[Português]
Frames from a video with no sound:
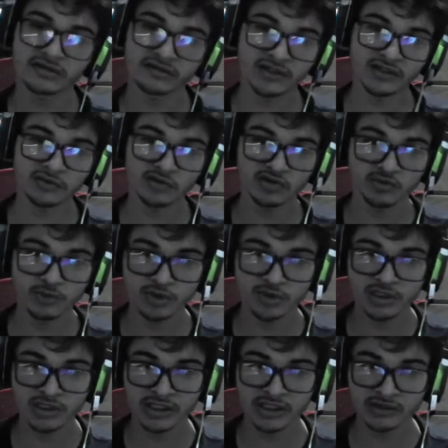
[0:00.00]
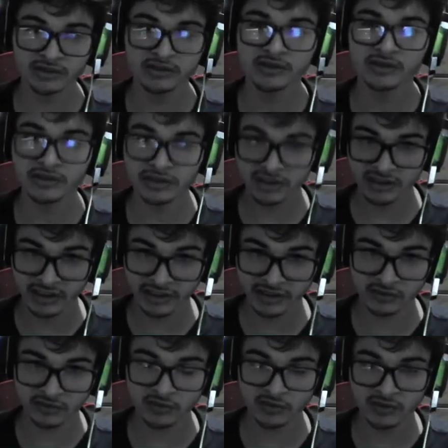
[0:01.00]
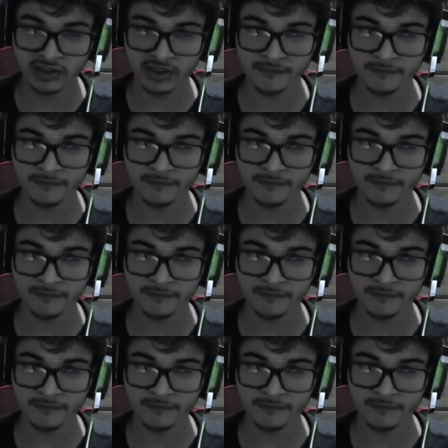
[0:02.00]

a 2000 de, de leitura